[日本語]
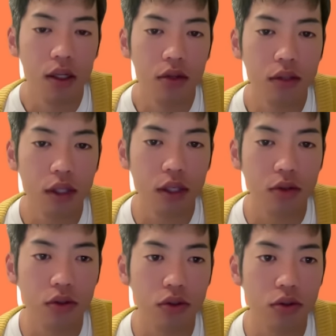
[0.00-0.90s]

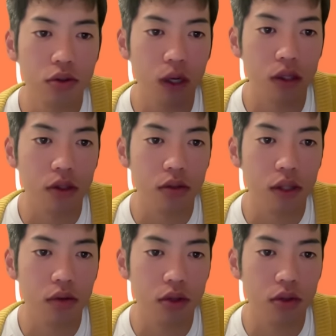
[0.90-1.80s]
9116万
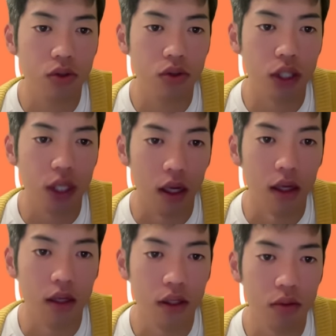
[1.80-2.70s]
9542円
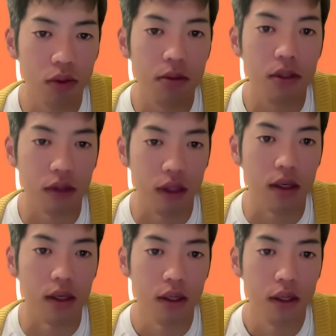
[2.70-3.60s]
に上ります
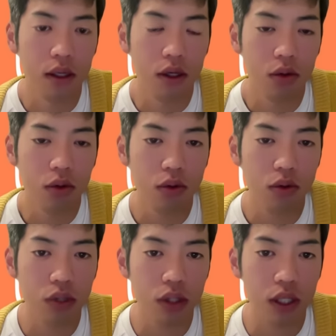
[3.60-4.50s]
が、報告
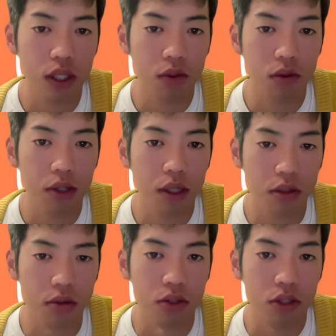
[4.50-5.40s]
書に記載が求めら
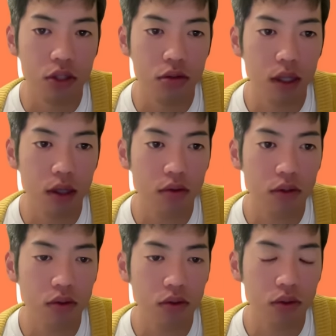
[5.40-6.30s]
れる20万超
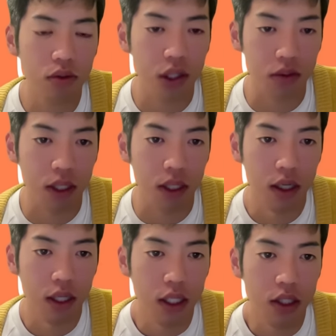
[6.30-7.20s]
えの購入者は、
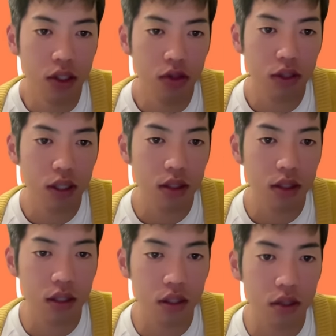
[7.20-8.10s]
13
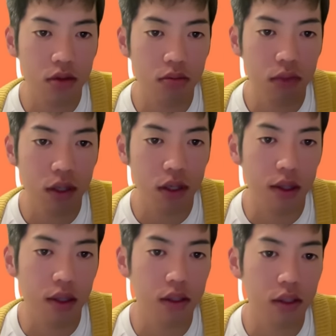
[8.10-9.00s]
年に群馬県
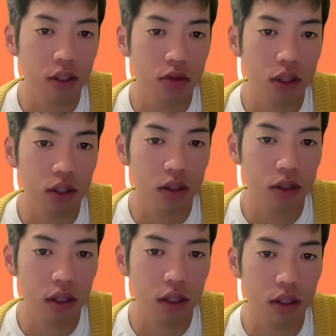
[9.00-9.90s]
高崎市の建
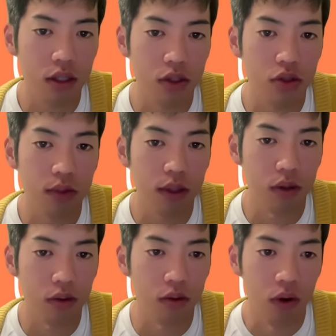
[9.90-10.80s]
設会社30
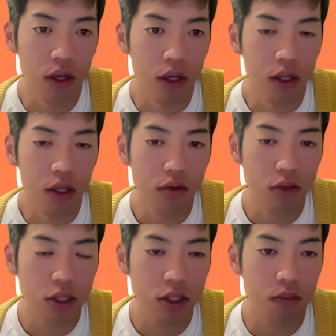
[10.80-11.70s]
万と、日
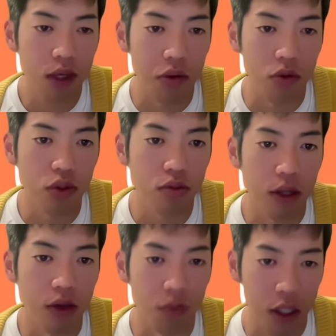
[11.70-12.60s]
本医師連盟の50
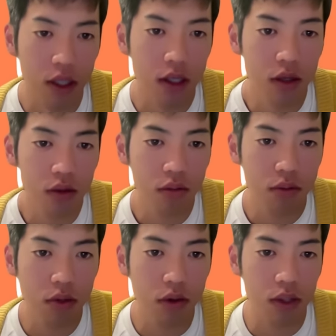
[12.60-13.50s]
万のみ、透
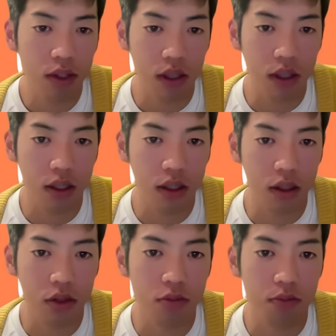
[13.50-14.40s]
明度はわずか
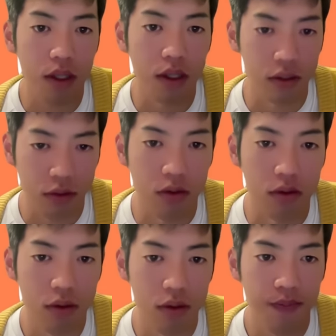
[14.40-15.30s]
0.9%ですと、